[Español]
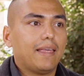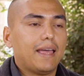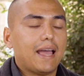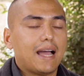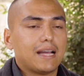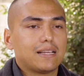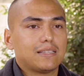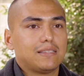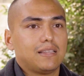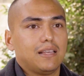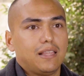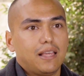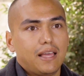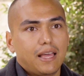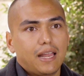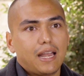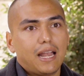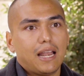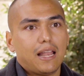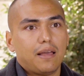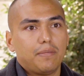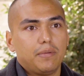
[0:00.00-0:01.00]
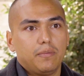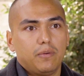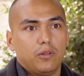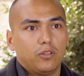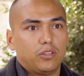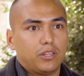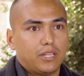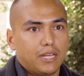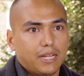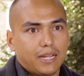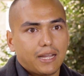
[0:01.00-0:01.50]
de acceder a la
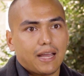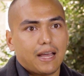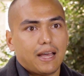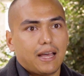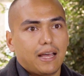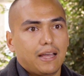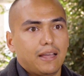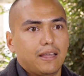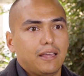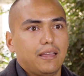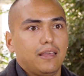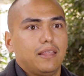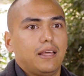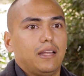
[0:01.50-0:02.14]
biblioteca